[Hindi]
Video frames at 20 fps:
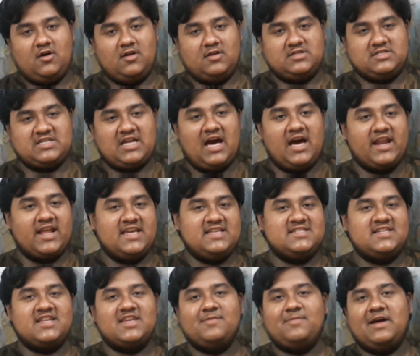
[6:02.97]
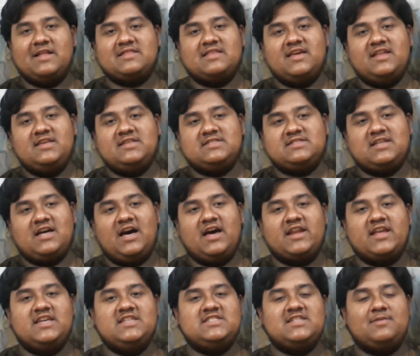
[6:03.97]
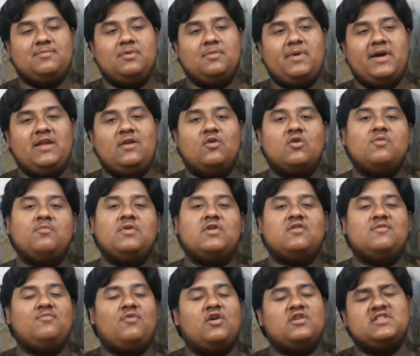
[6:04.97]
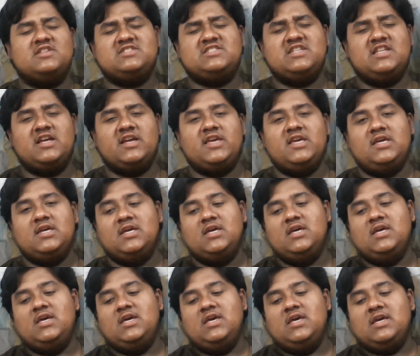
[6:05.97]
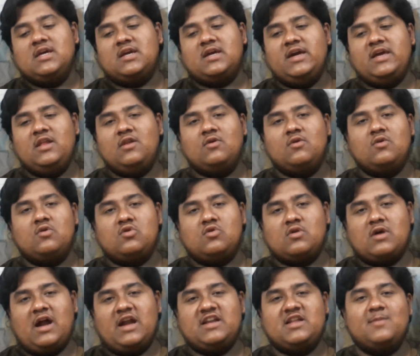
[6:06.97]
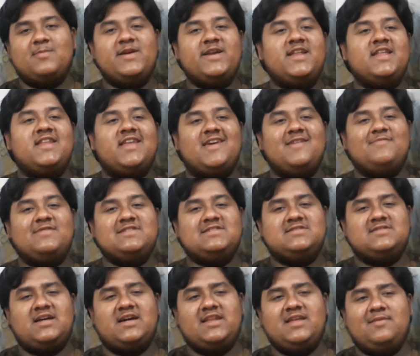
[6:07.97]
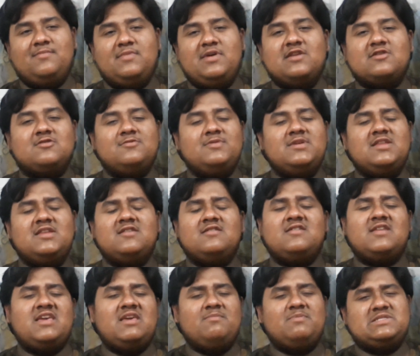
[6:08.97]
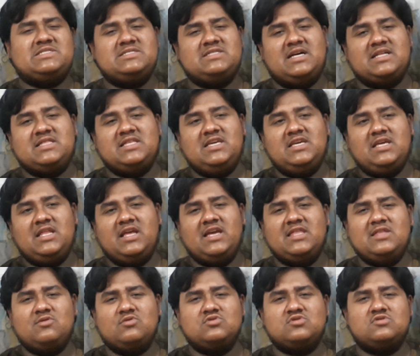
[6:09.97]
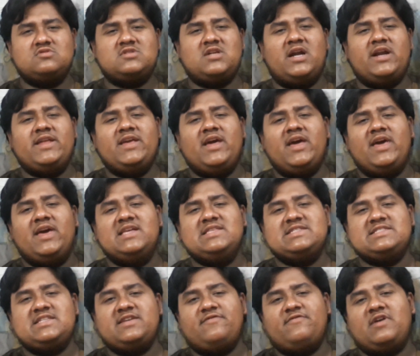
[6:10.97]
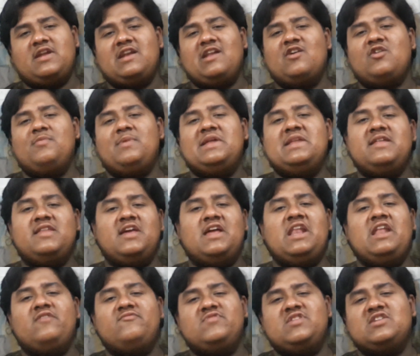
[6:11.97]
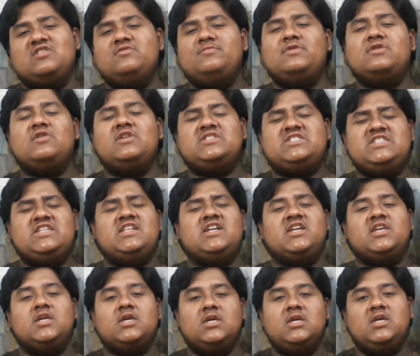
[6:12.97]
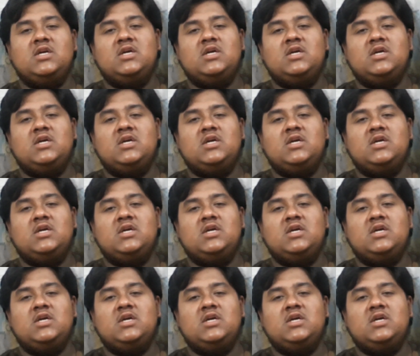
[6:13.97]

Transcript: और स्टार गेज़र की बात करें स्टार गेज़र भी भाई लोग मेरे को बहुत अच्छी लगी कई लोगों को काटा बेटी नहीं पसंद आ रही मेरे को भी नहीं पसंद आती लेकिन कुछ कुछ गाड़ियाँ हैं जैसे वरना को मैंने रियल लाइफ में देखा तो मेरे को अच्छी लगी